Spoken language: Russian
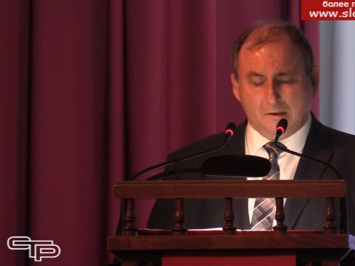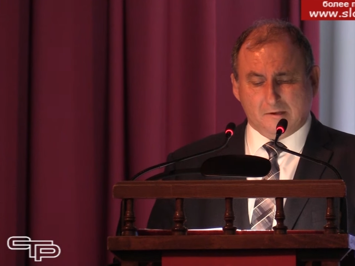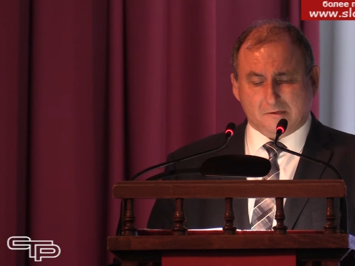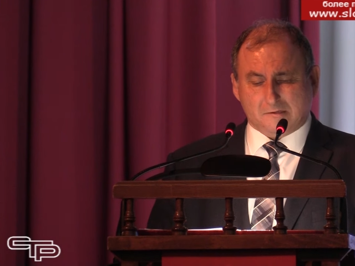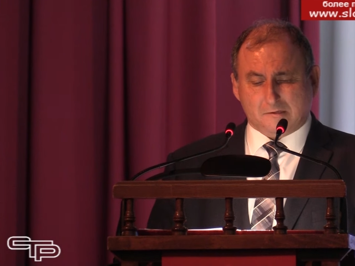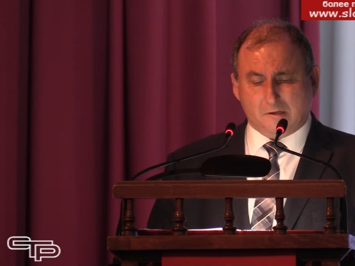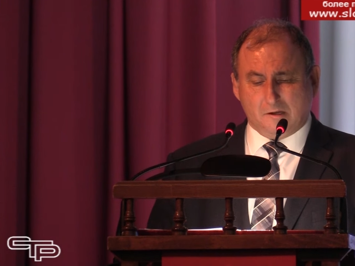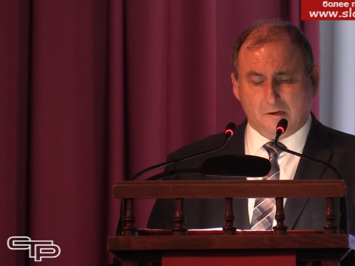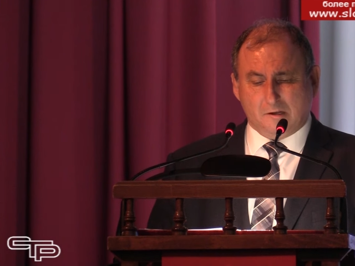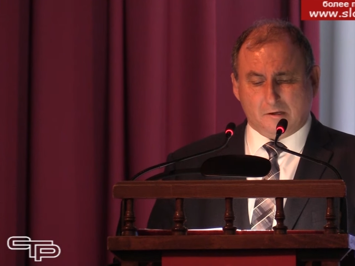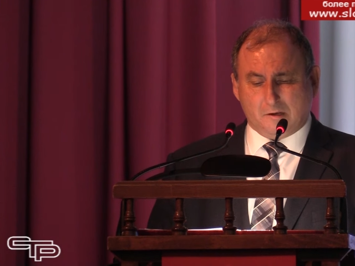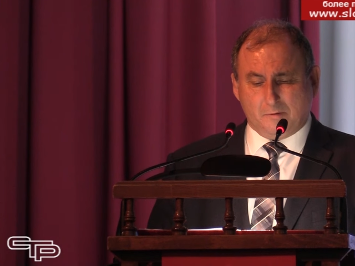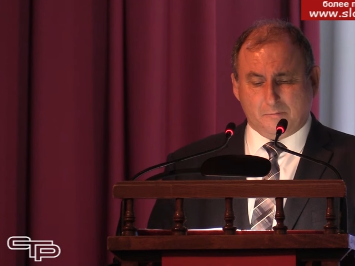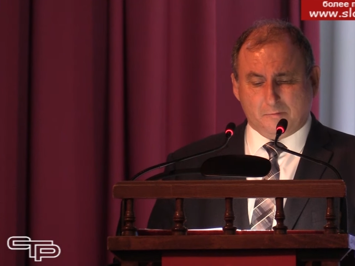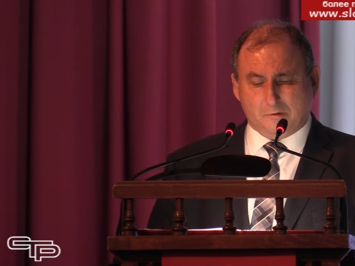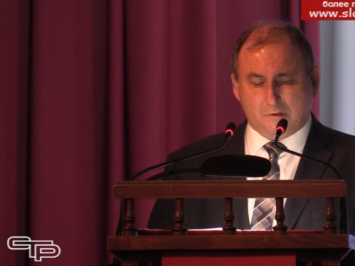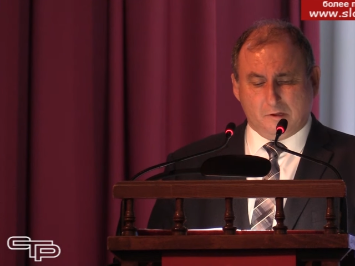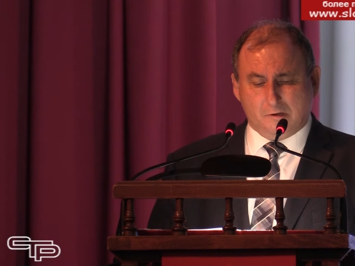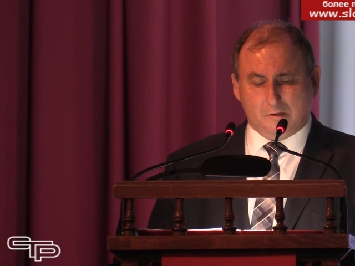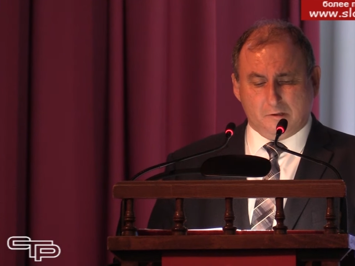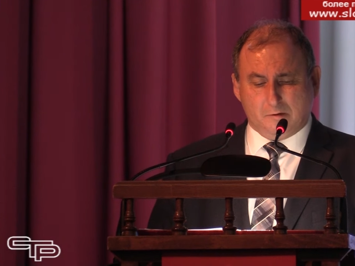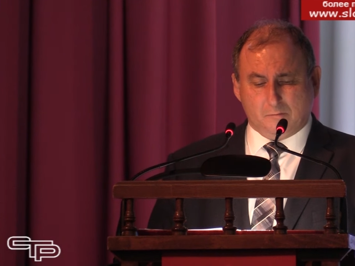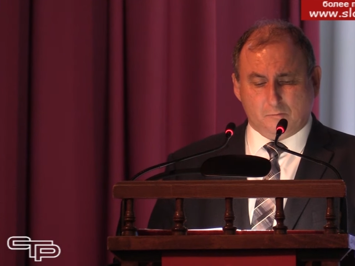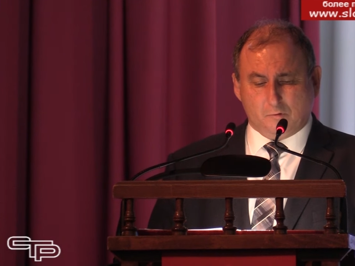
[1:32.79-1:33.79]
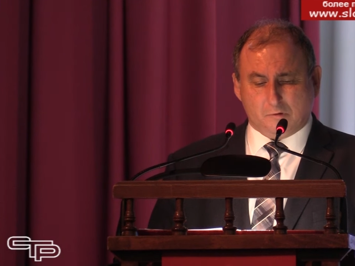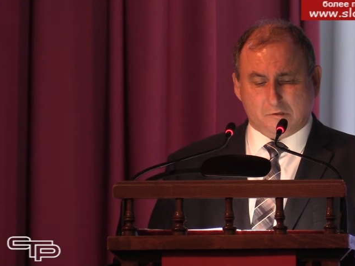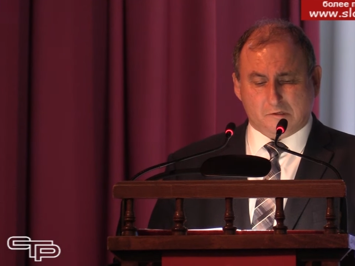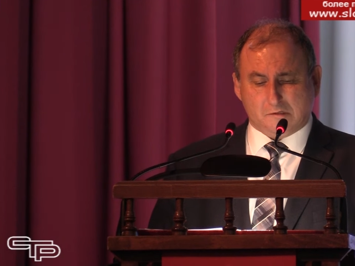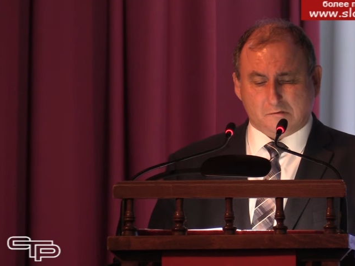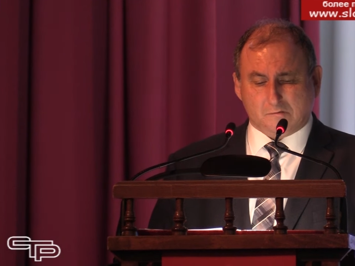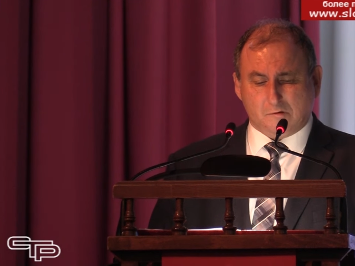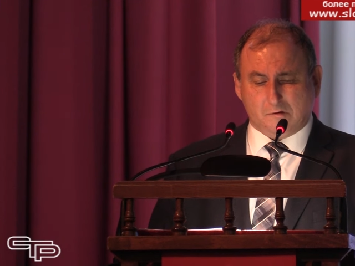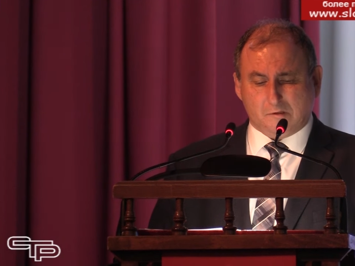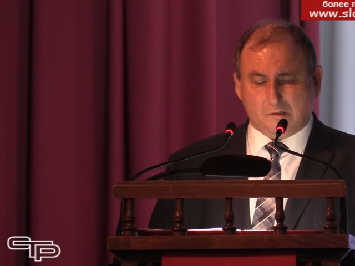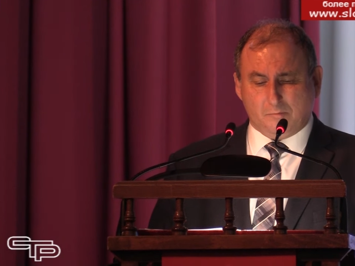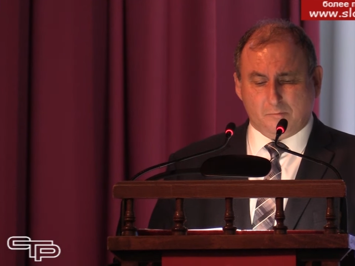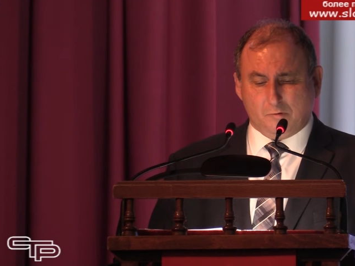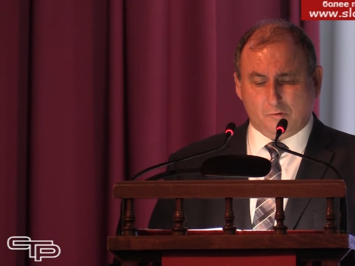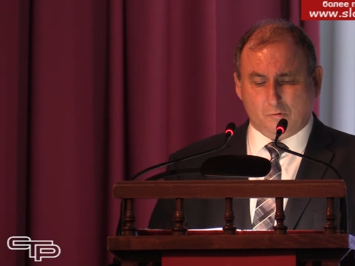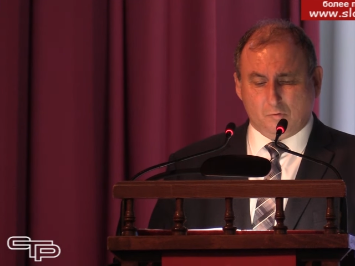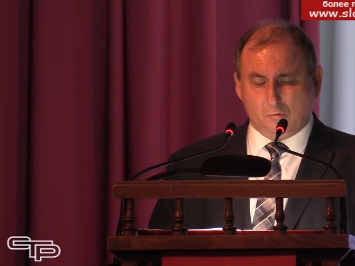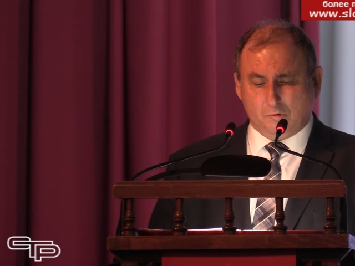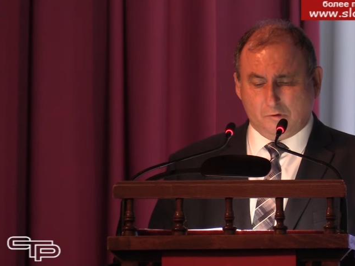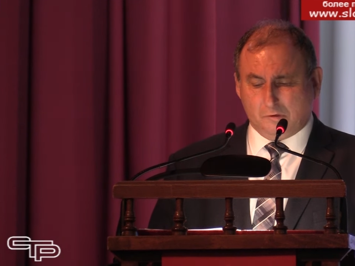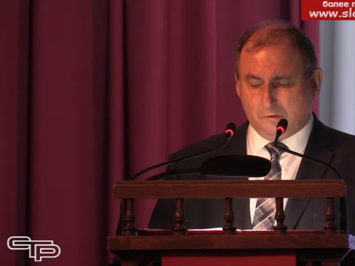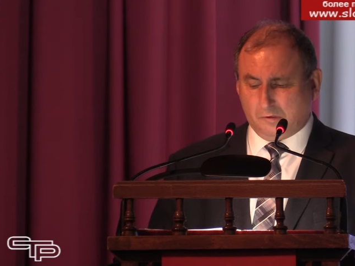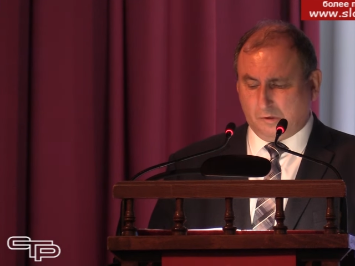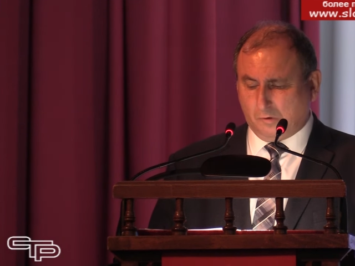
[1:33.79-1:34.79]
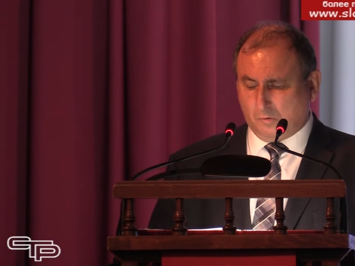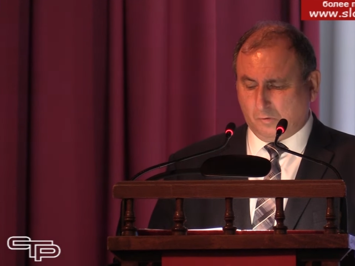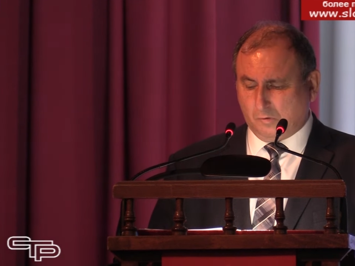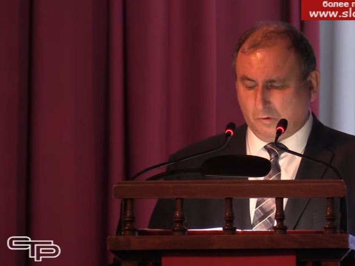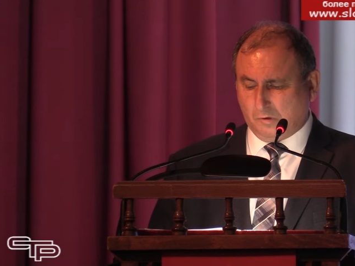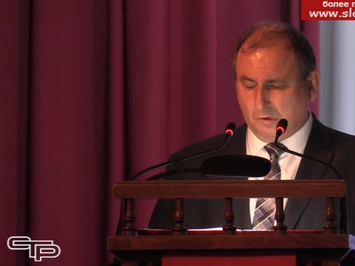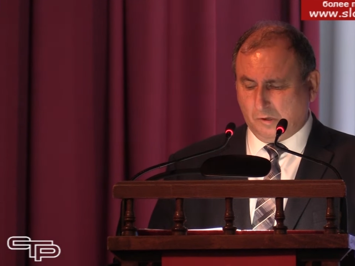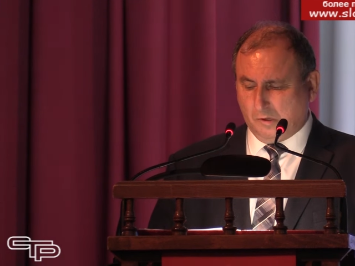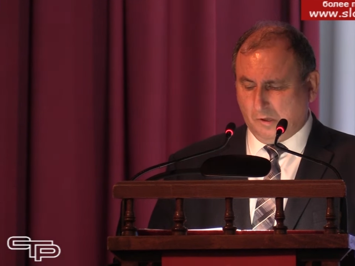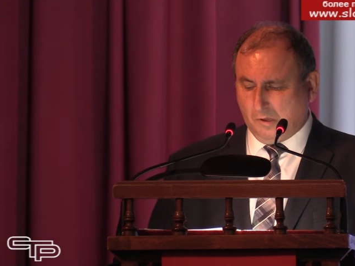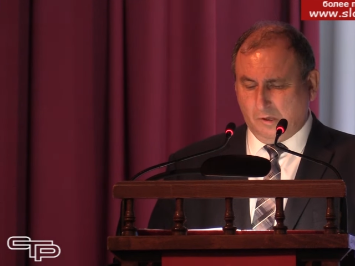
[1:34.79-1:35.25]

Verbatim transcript: стали капитальный ремонт асфальтобетонных дорог